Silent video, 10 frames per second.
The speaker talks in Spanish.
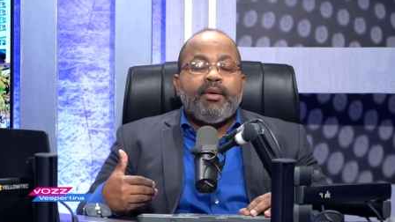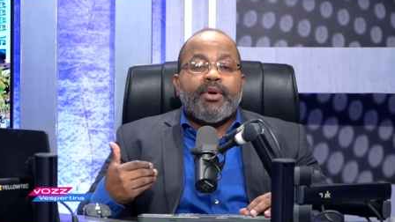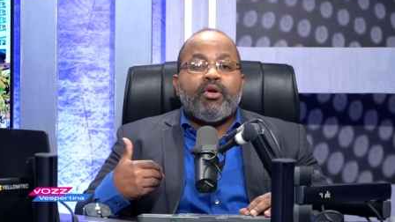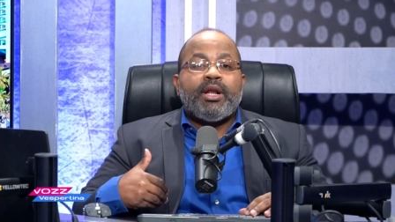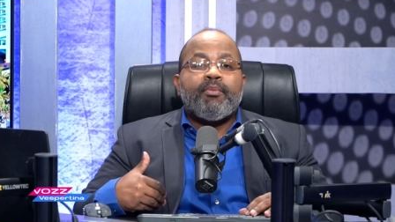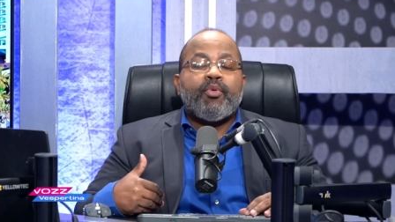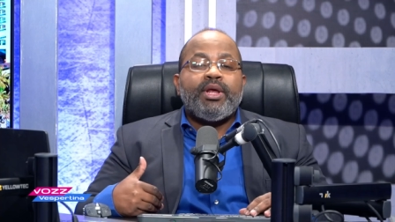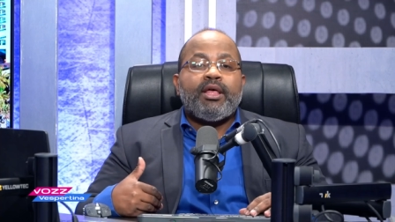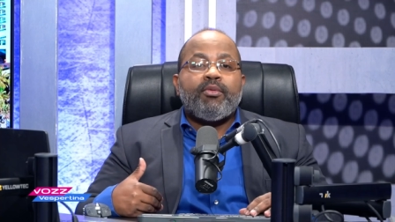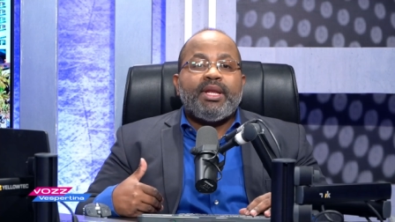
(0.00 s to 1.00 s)
Pero en
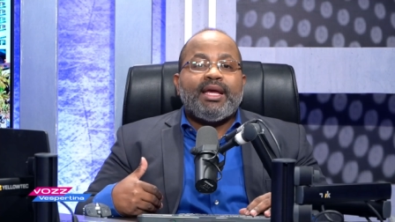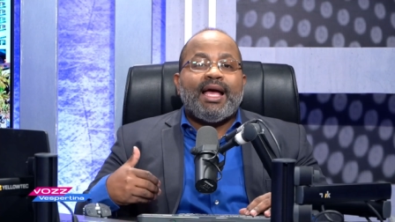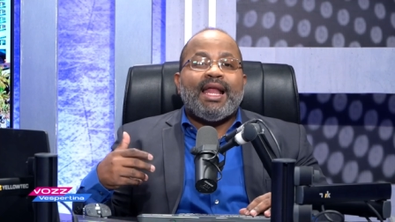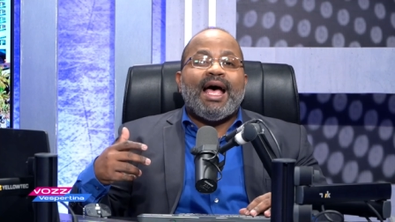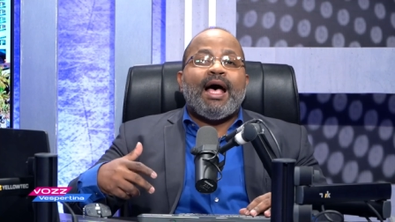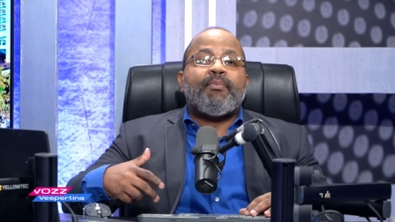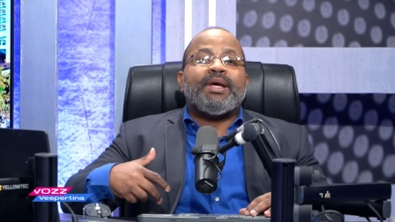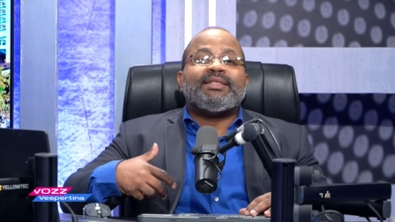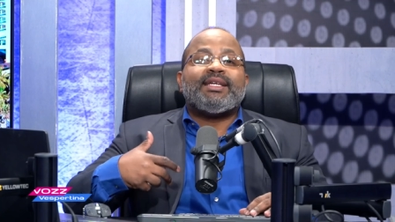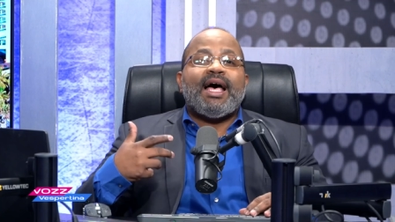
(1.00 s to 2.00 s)
República Dominicana, a
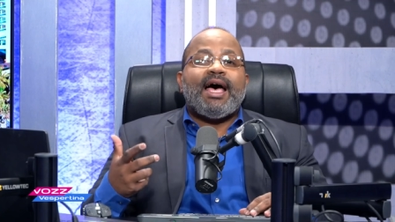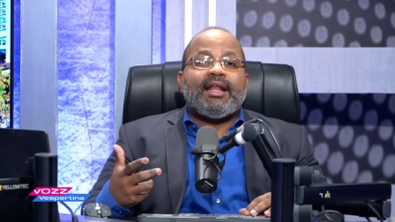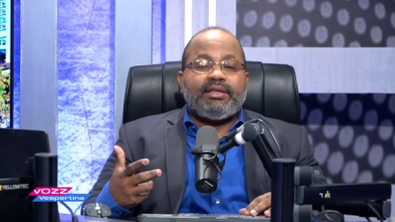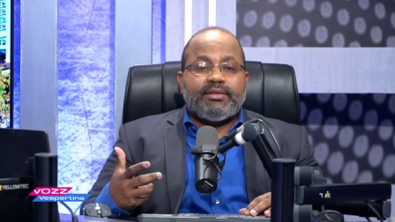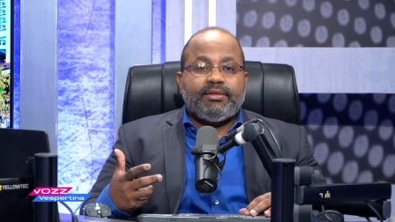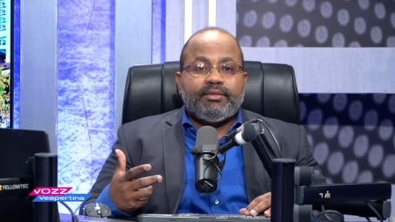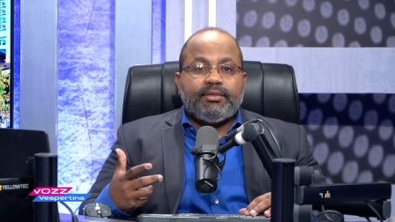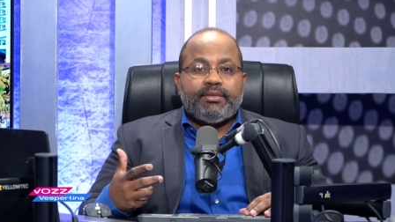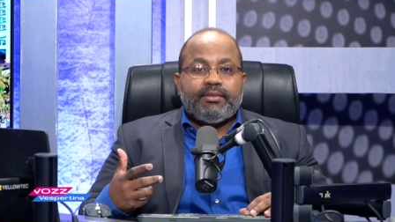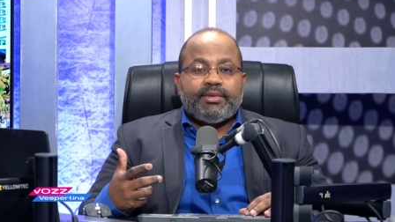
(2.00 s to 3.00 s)
pesar
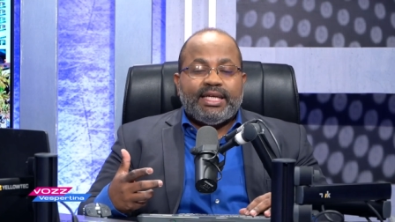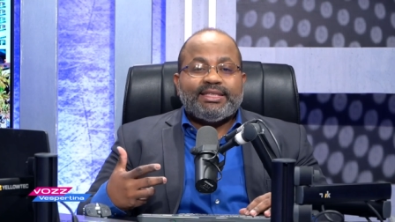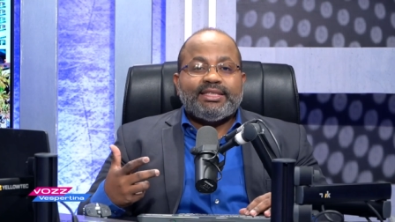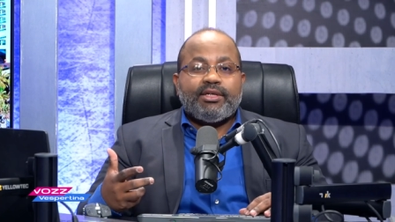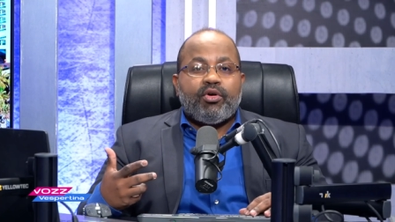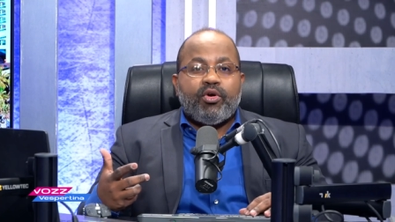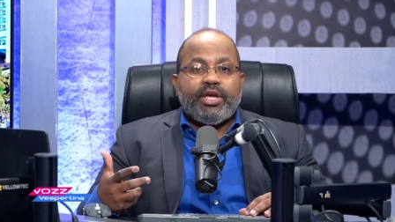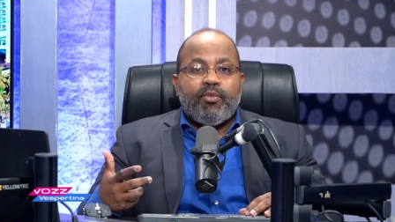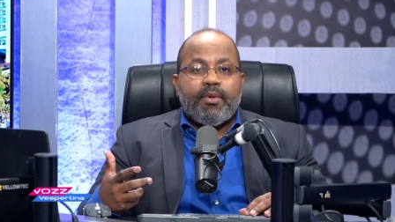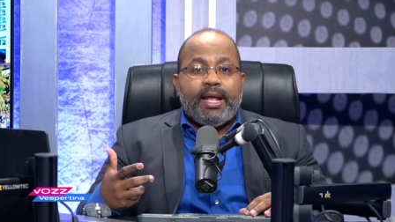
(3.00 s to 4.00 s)
de esa
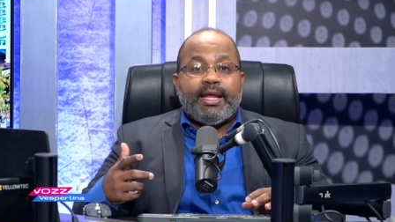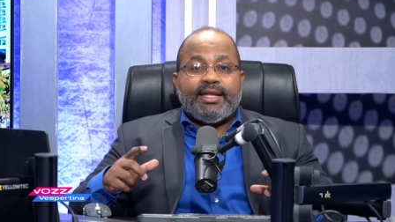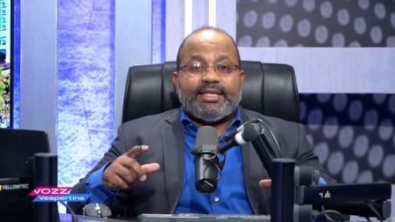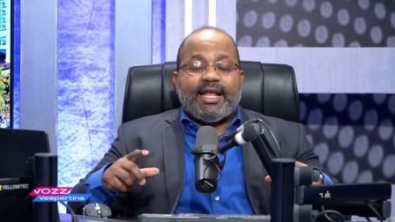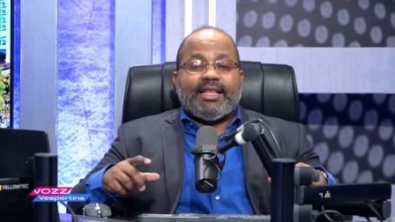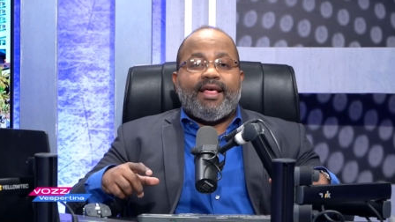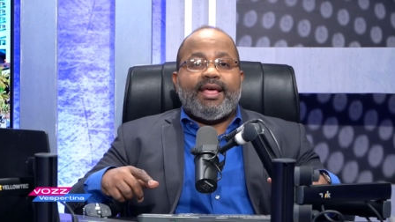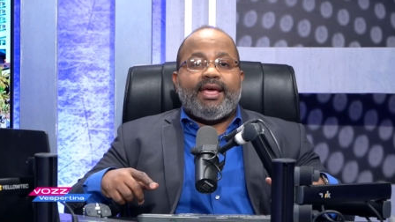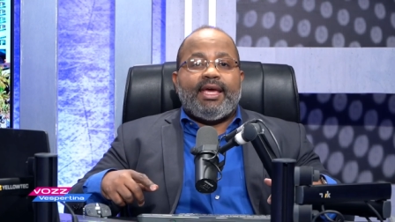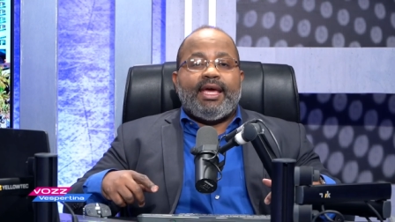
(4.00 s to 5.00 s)
psicología humana, de tratar
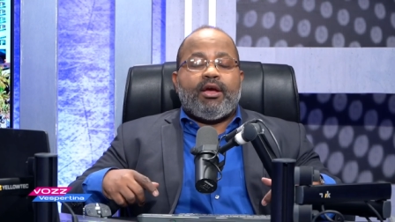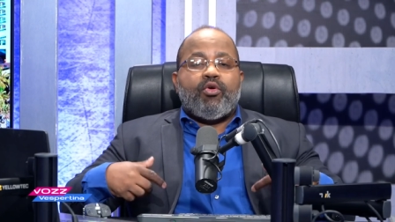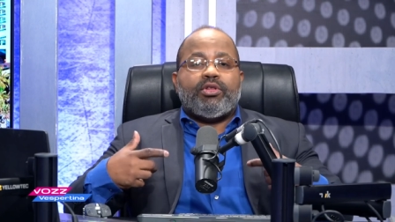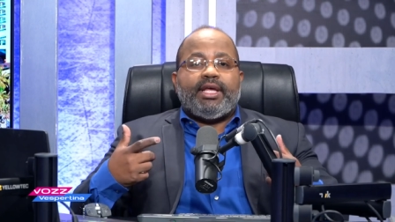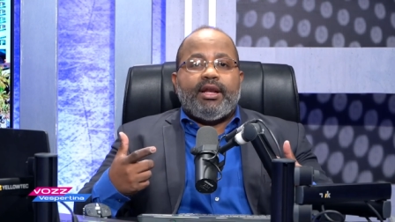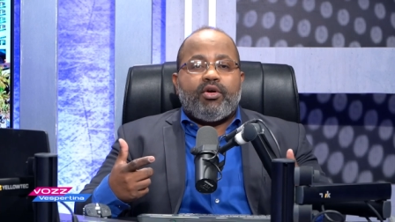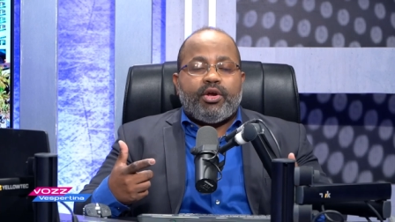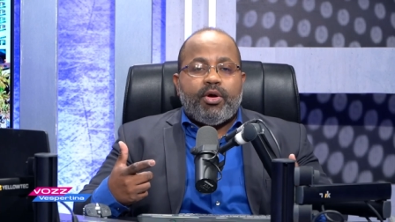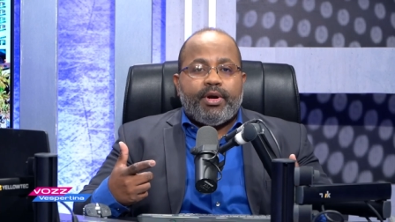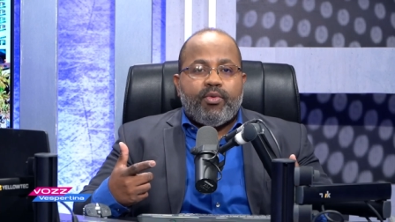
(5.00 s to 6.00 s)
de esconder lo
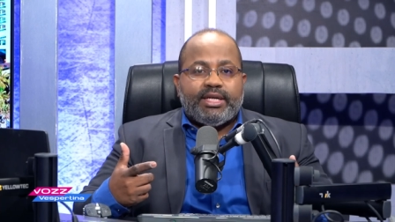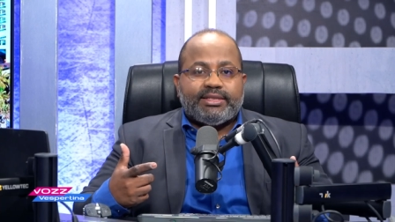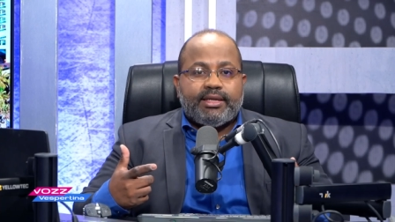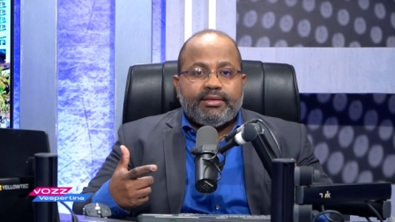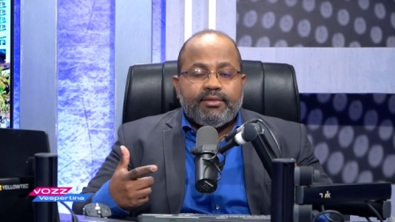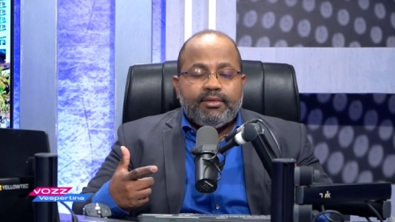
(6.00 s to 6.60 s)
que no avergüenza,